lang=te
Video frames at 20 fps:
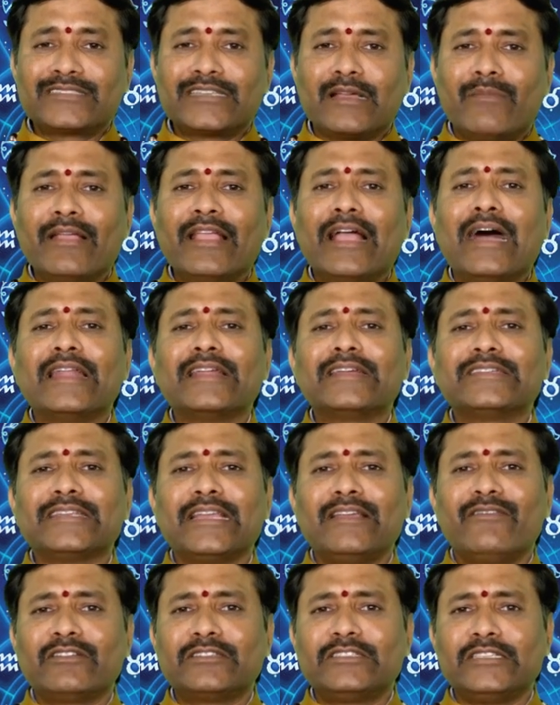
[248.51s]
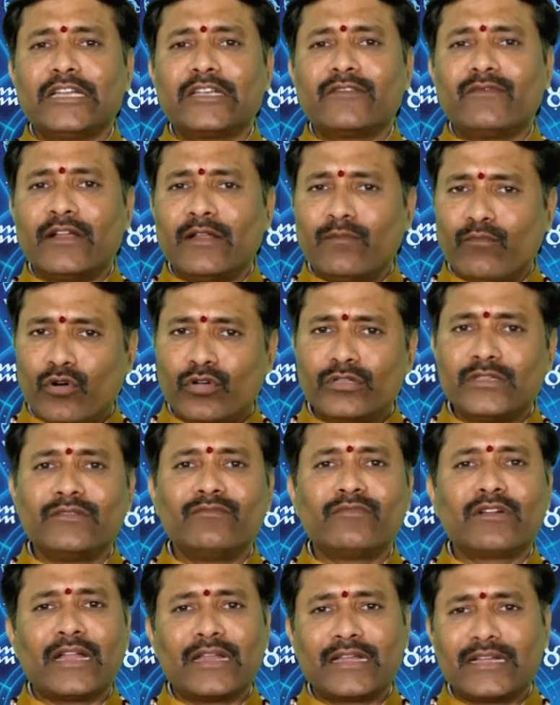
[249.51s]
సమయానికి చేయవలసినటువంటి
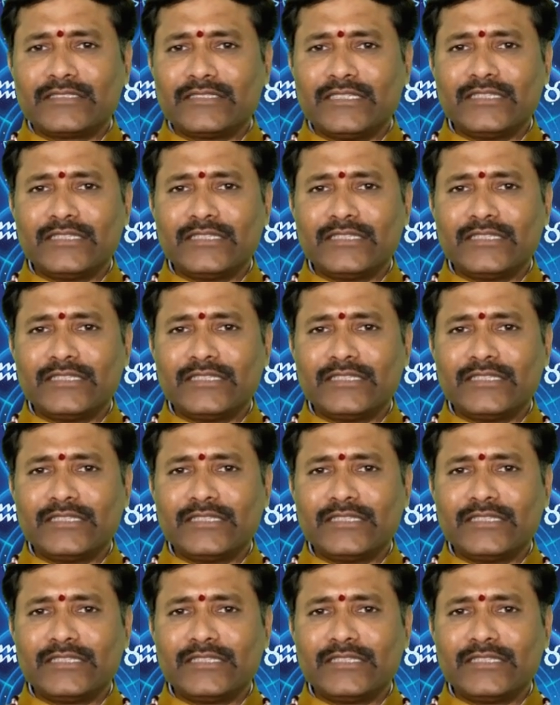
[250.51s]
భోజనం కనుక